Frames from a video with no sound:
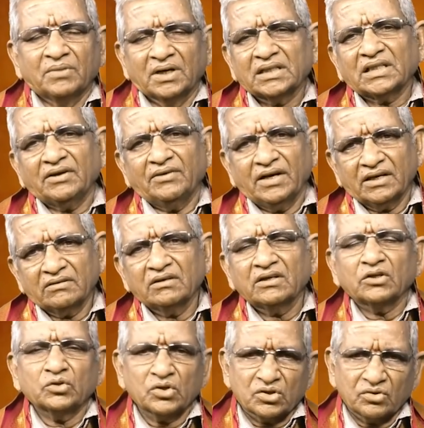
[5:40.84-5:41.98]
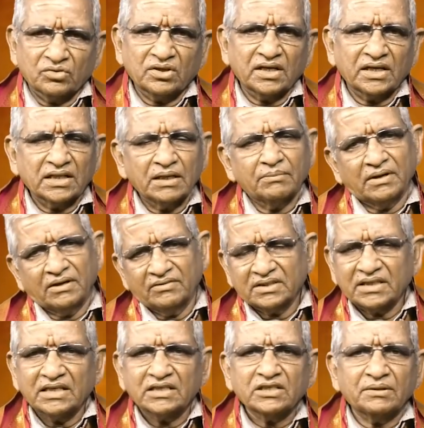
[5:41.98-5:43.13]
మహత్తరమైనటువంటి అదృష్టవంతుల కిందే
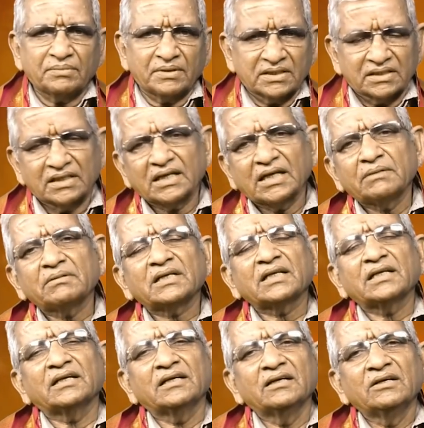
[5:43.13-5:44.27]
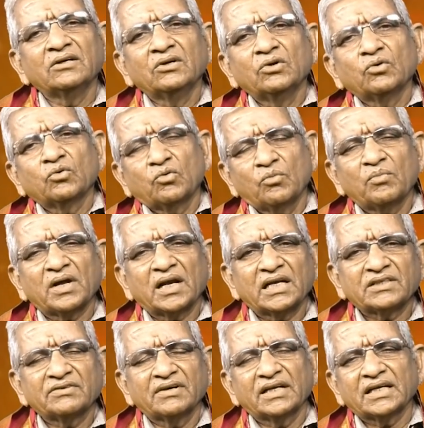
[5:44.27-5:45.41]
భావించాల్సిన పరిస్థితి కాబట్టి
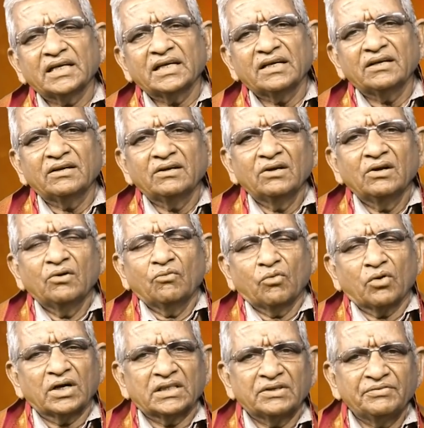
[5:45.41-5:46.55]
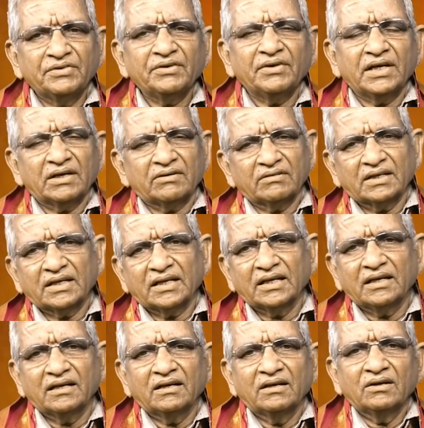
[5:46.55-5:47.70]
కుంభరాశి వారికి ఒక దివ్యమైనటువంటి
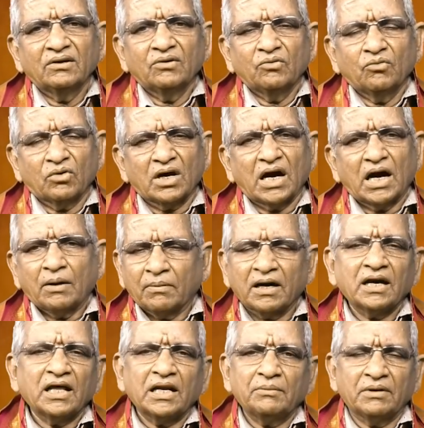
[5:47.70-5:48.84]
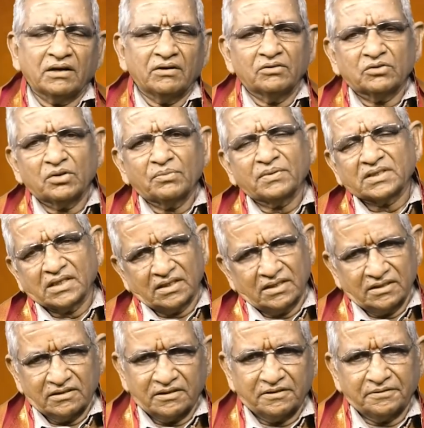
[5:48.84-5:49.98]
ఒక ఆభరణాన్ని భగవంతుడు
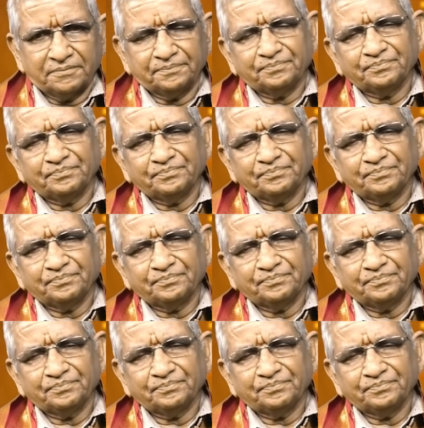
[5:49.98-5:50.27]
ప్రసాదించాడు